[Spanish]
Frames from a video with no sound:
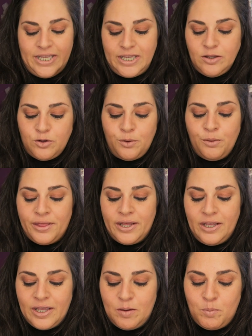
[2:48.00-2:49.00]
Y
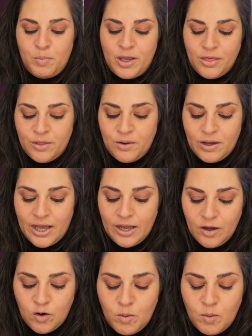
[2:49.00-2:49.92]
entonces empiezo a